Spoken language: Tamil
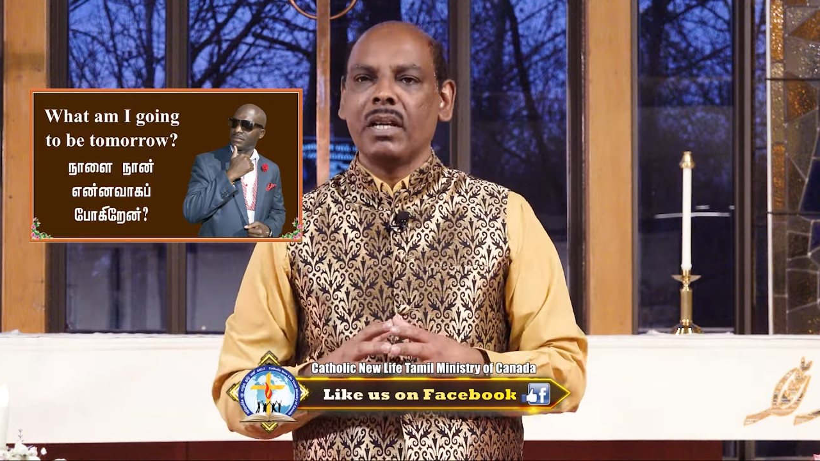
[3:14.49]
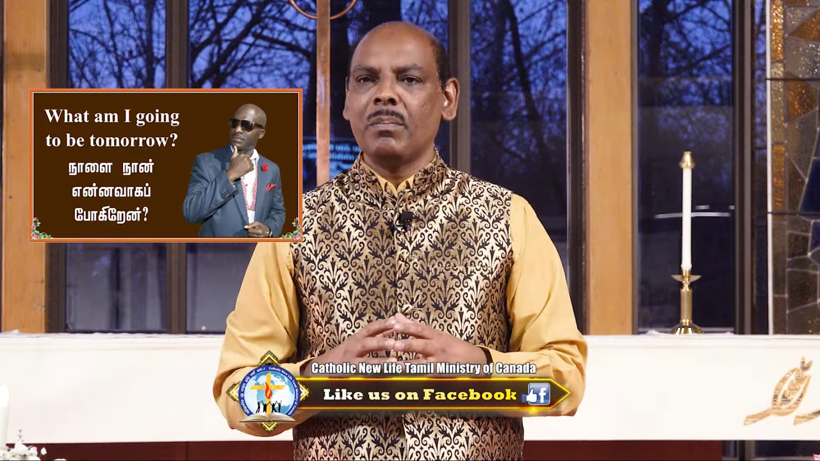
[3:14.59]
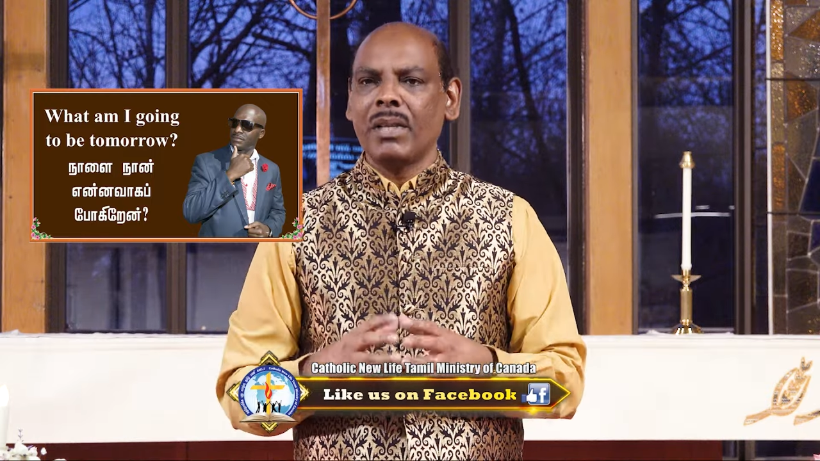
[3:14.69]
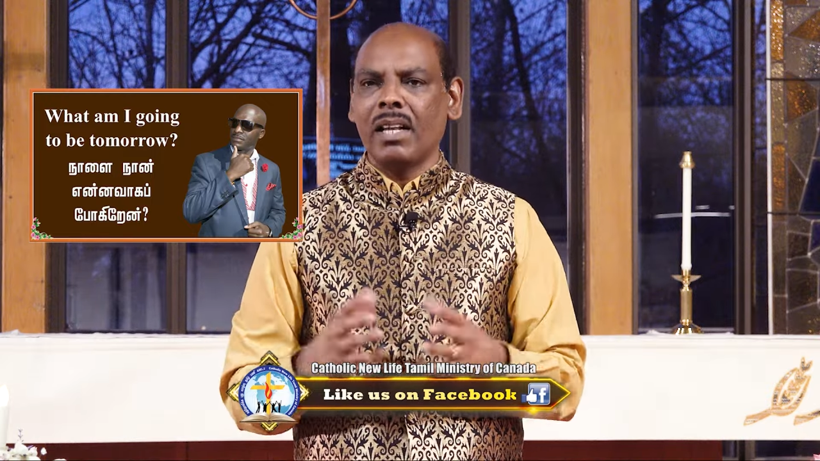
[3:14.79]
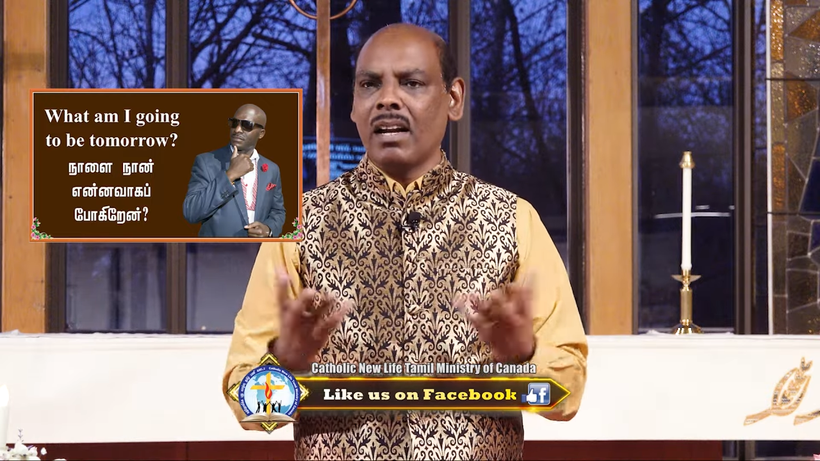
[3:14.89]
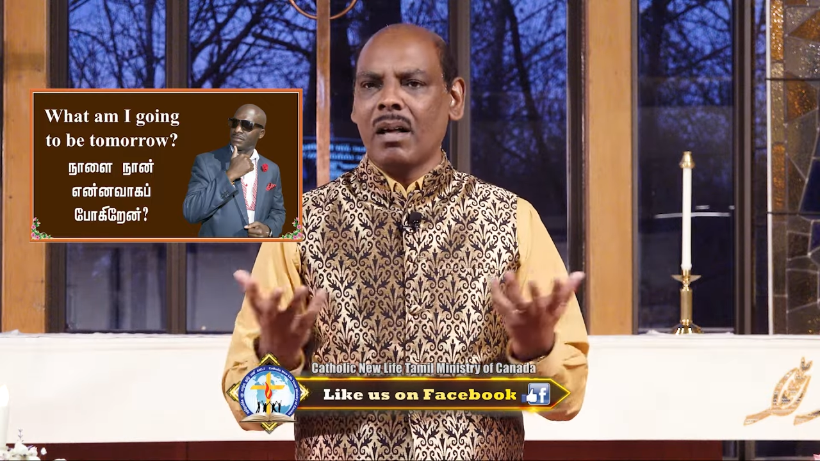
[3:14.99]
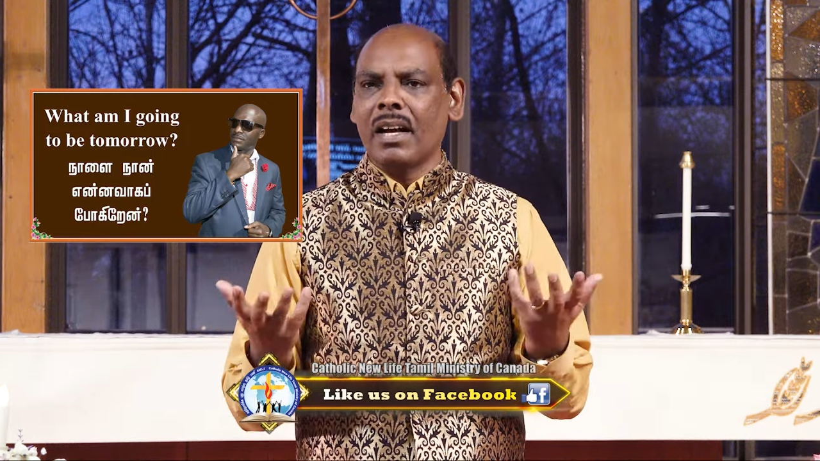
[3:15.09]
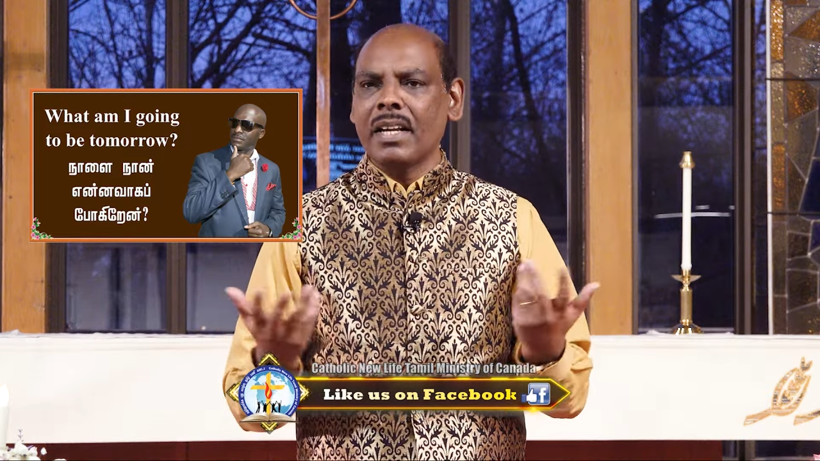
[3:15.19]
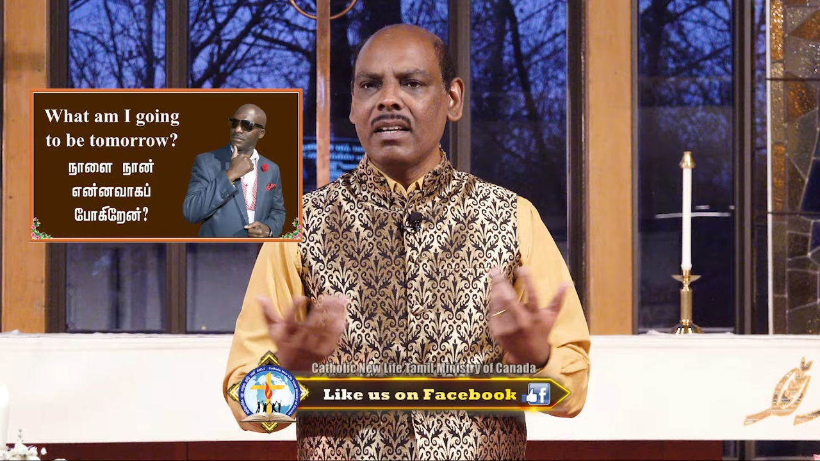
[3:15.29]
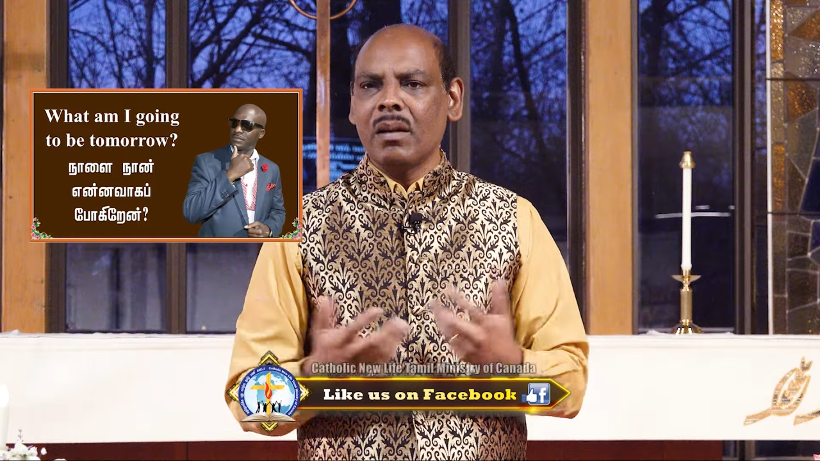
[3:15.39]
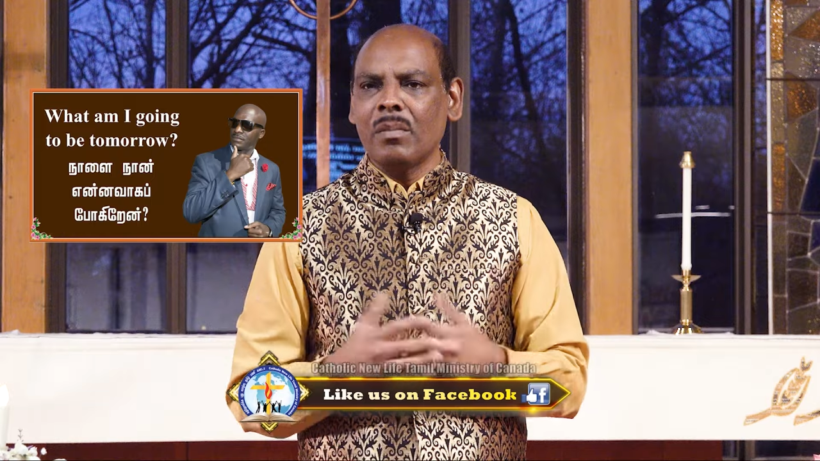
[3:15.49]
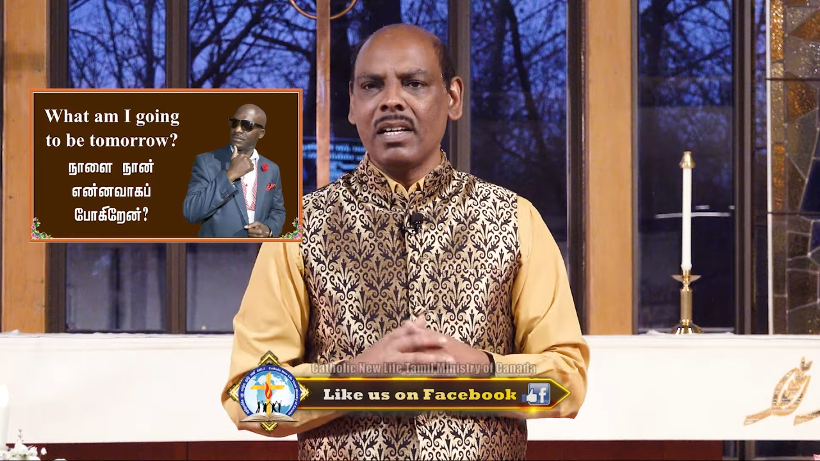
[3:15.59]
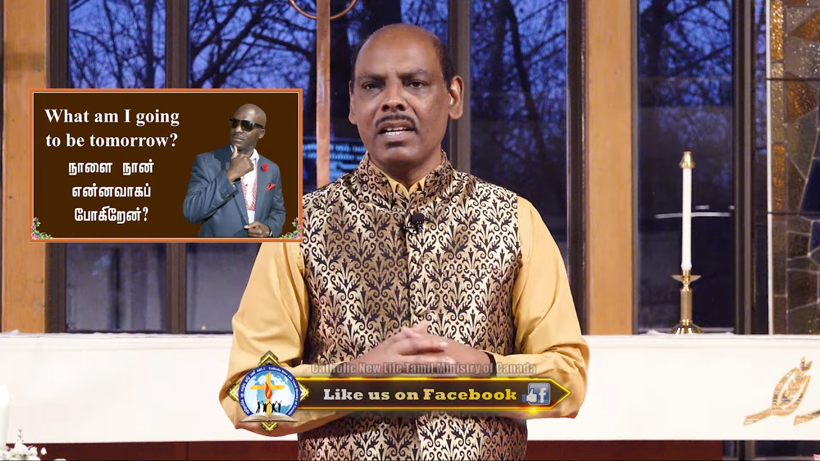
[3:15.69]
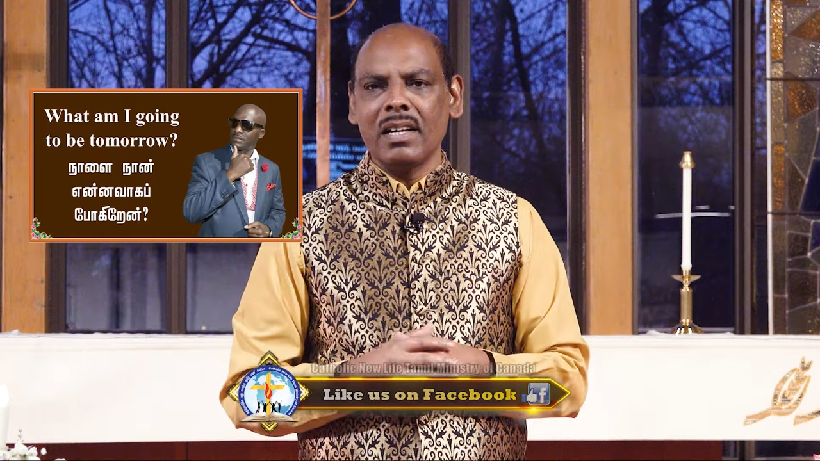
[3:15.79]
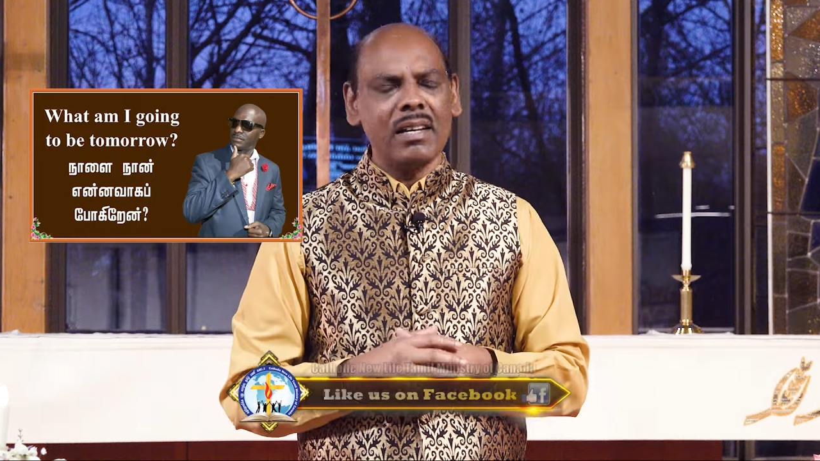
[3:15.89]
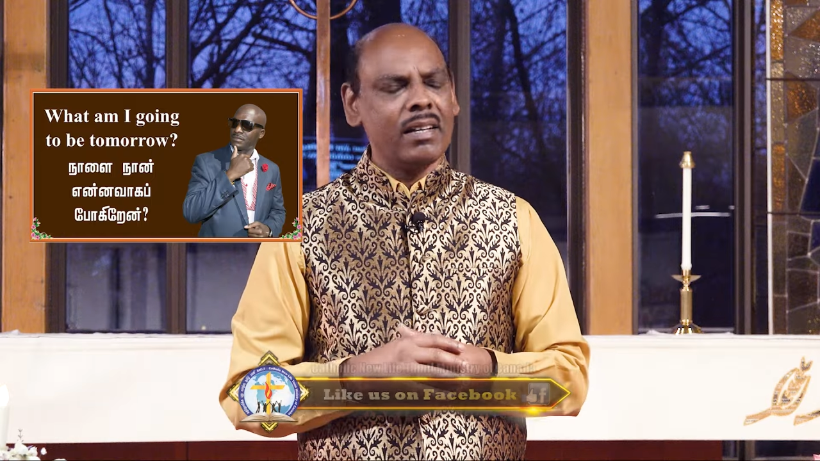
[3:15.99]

என்பதெல்லாம் நாம் அறியாமலேயே